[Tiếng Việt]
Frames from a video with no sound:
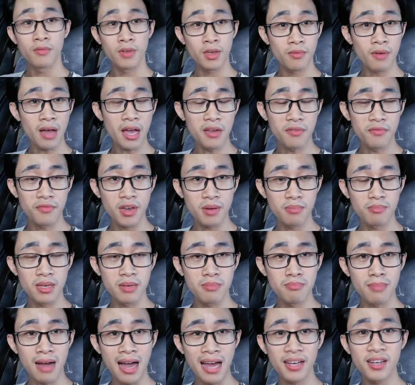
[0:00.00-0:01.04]
vì vậy việc
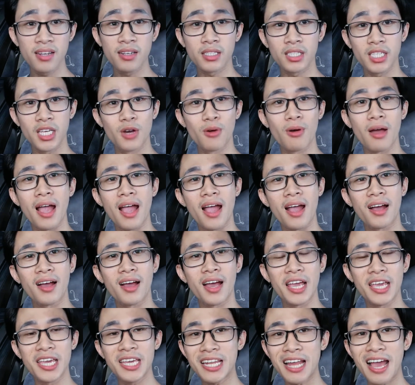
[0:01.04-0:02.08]
mình bán được nhiều
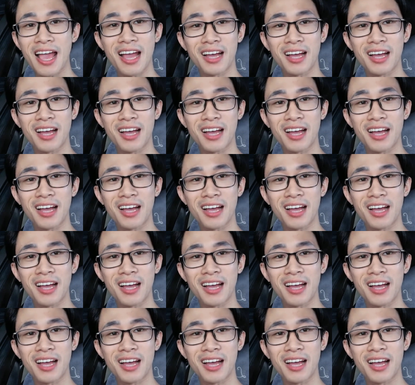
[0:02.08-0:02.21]
hàng hay ít